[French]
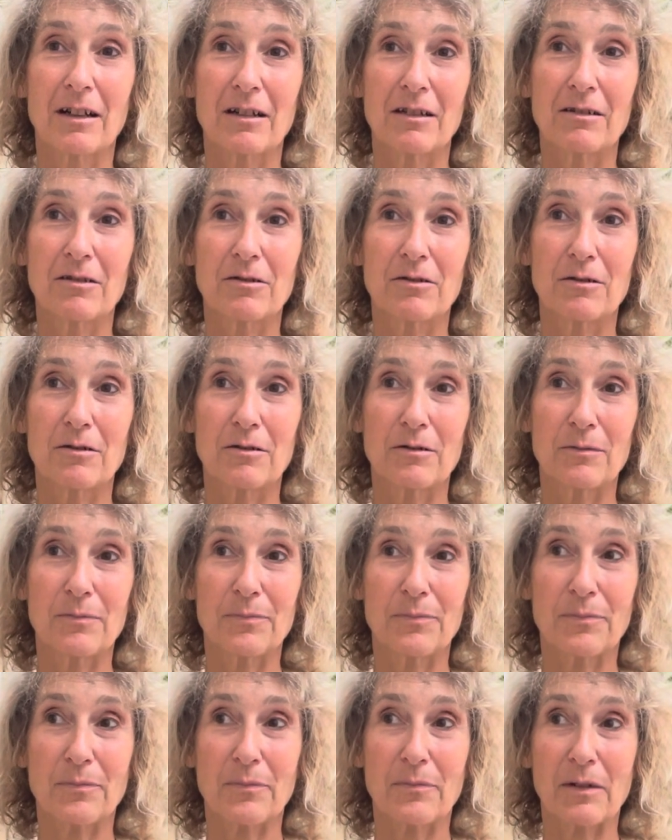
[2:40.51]
de
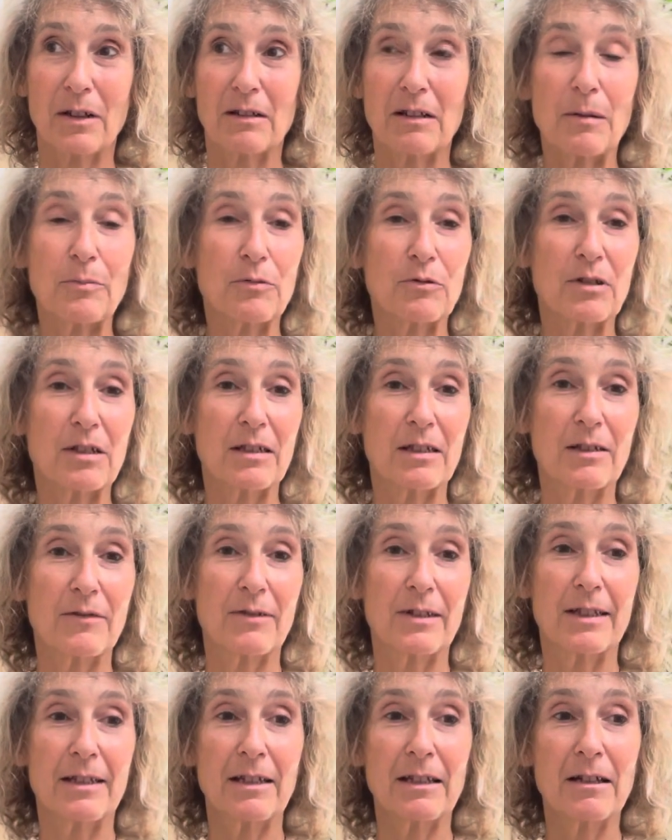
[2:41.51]
la
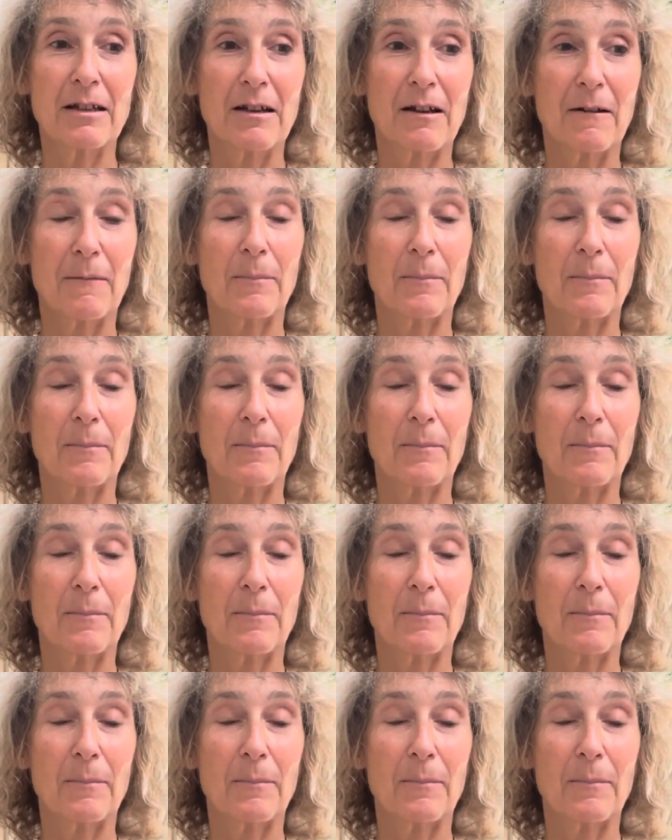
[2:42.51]
possessivité